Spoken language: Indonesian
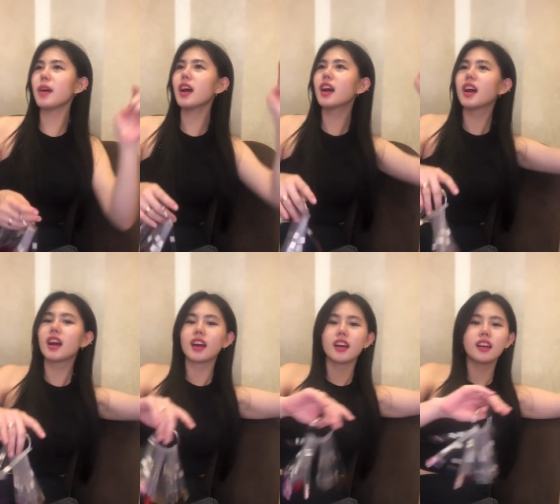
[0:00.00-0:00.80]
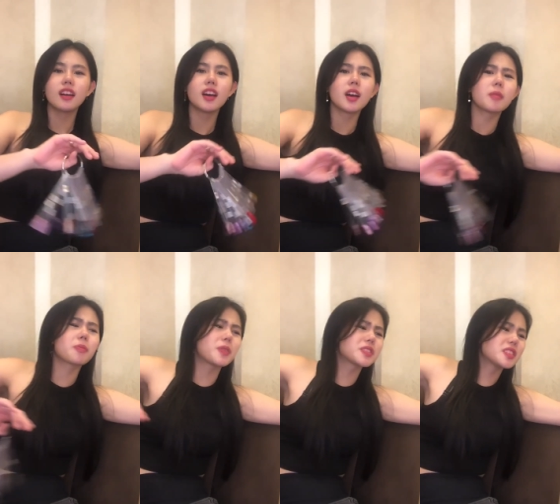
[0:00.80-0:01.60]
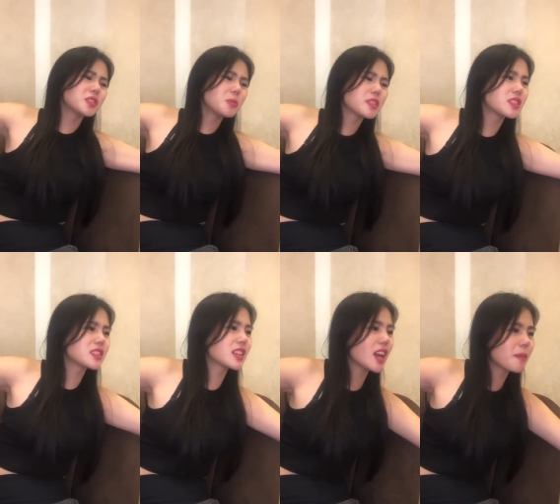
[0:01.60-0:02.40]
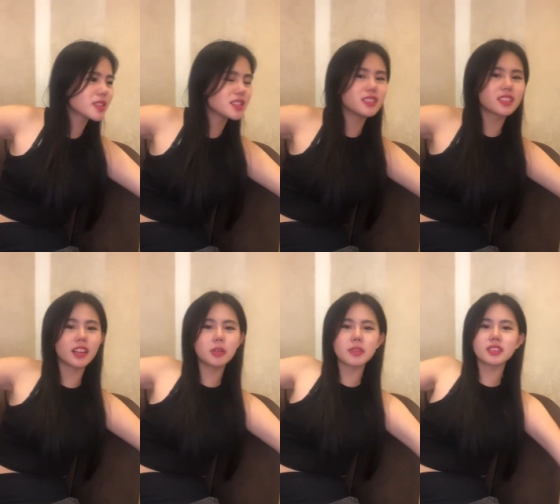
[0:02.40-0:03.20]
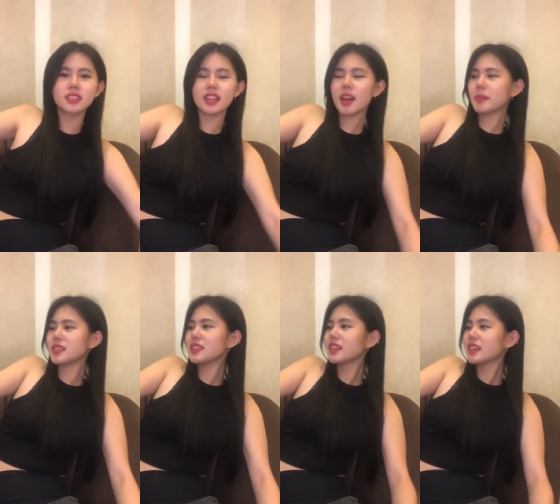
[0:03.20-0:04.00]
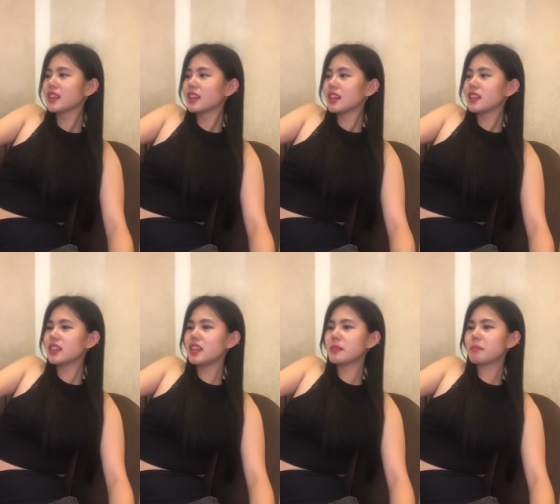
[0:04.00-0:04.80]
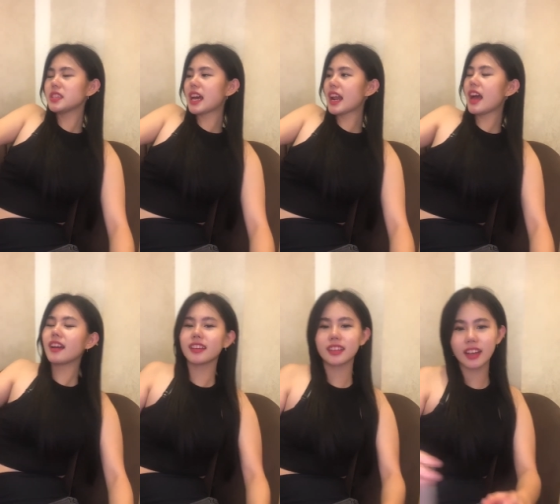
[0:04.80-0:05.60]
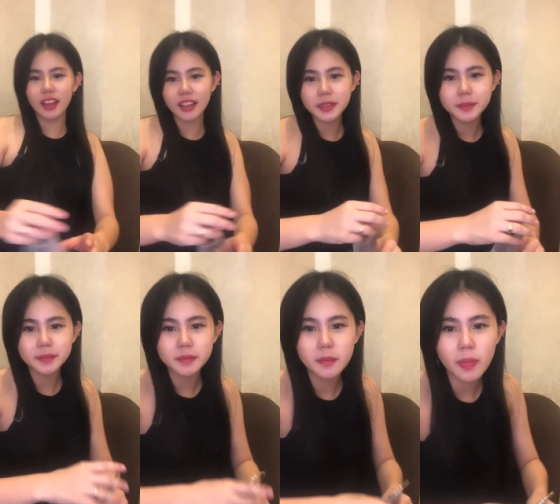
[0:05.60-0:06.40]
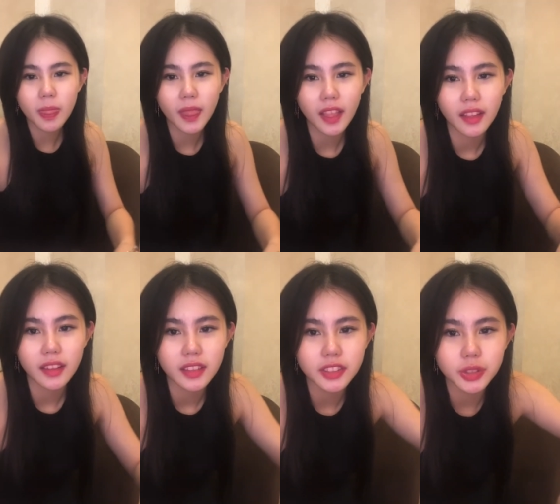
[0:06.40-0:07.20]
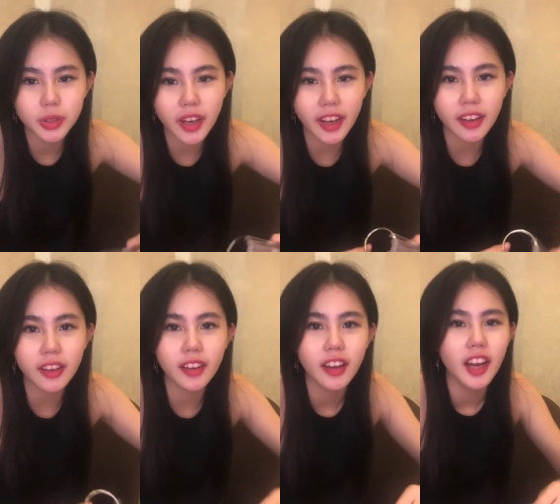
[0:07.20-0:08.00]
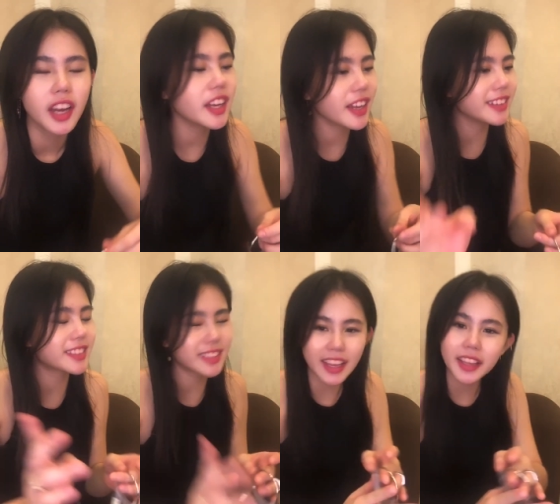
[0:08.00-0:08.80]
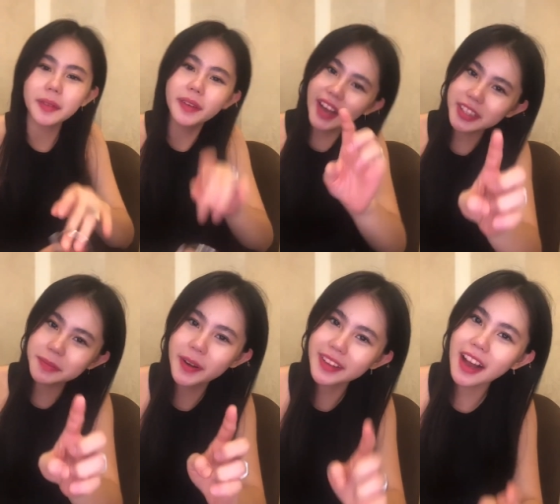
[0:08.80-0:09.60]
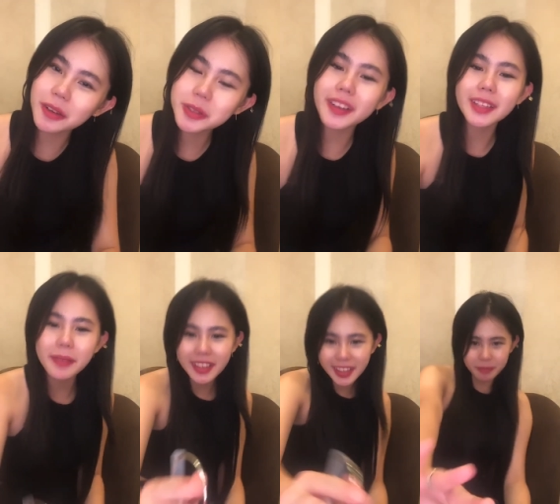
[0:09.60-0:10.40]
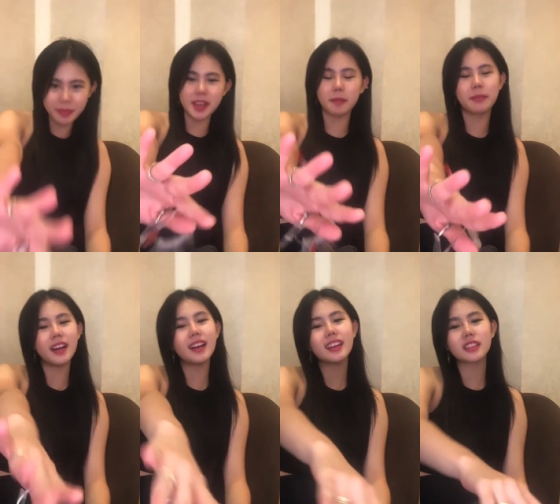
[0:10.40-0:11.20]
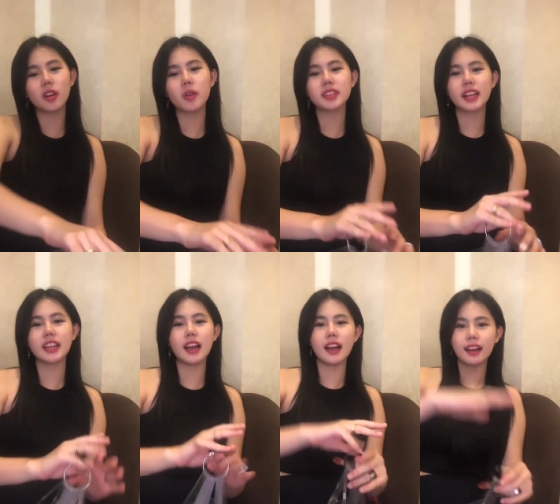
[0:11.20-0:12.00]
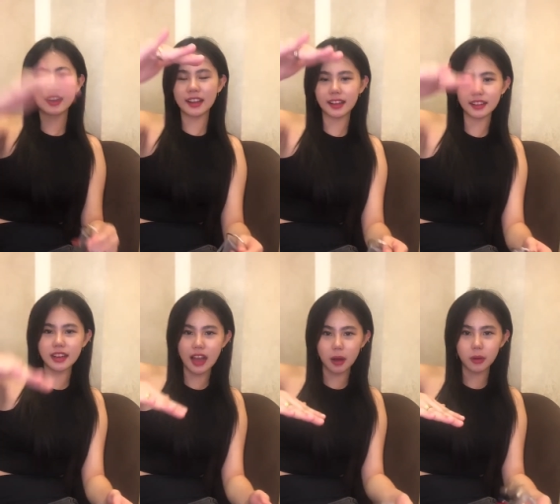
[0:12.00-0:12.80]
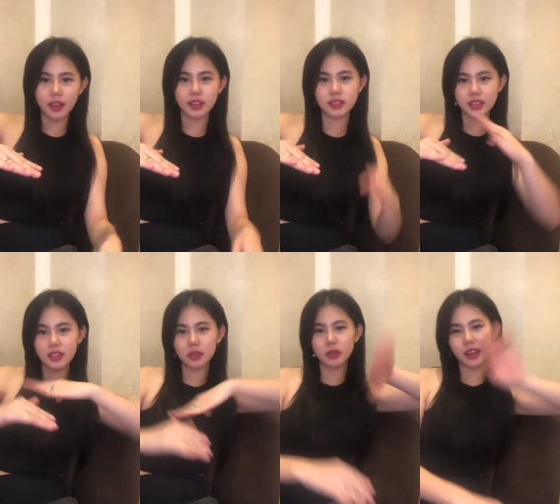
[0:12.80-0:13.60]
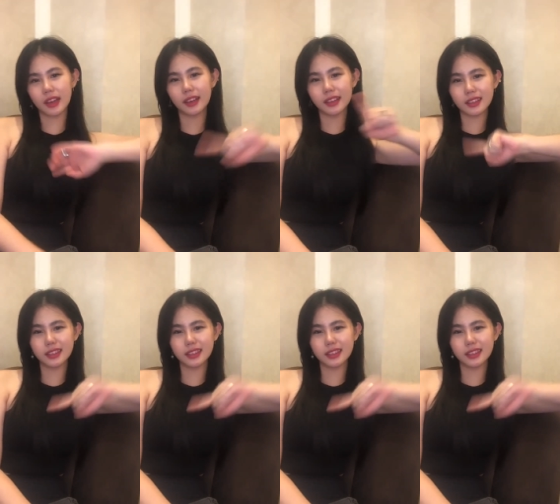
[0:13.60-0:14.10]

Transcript: apa prison tuh bahasa Indonesia apa sih jail tuh bahasa Indonesia apa sih di penjara gitu lah cuek guys bukannya aku cuek tapi ini banyak banget kalau misalnya kalian lihat dari aku ya screennya tuh kayak